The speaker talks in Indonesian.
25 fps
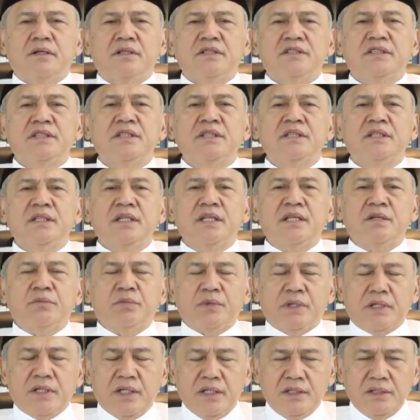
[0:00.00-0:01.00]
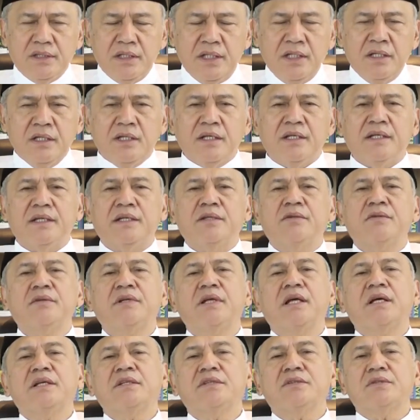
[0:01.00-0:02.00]
zikir kepada Allah karena itu
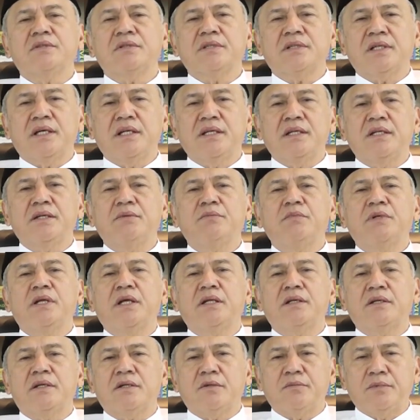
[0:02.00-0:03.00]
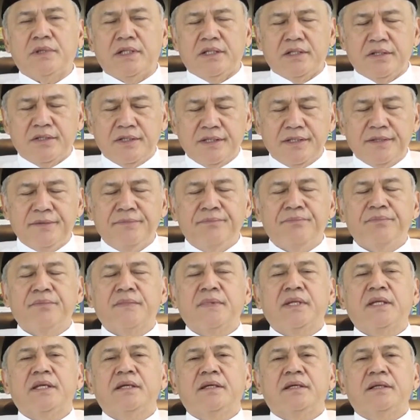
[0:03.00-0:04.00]
dianjurkan di bulan Ramadan.
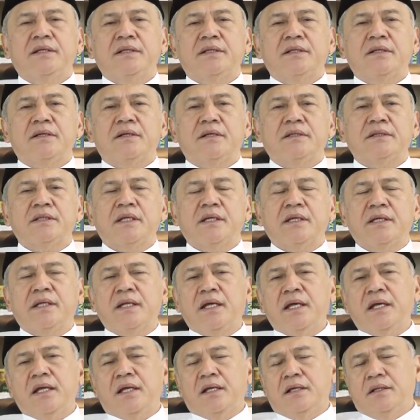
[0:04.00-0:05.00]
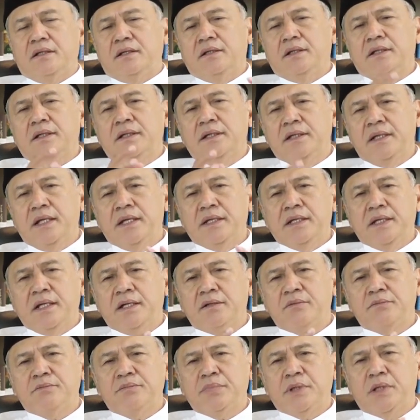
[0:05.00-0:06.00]
saya kira inilah
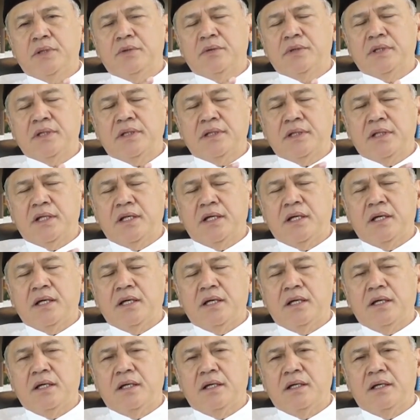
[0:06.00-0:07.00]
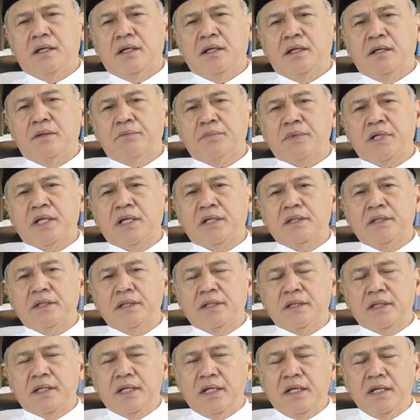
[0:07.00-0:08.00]
yang perlu kita
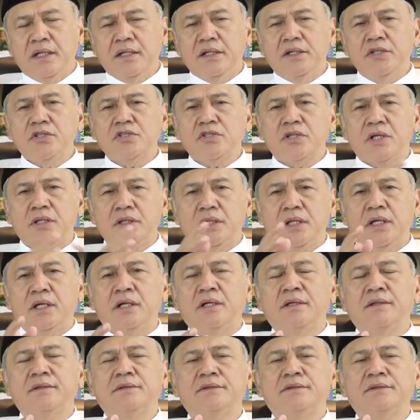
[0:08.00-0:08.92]
perhatikan. Insya Allah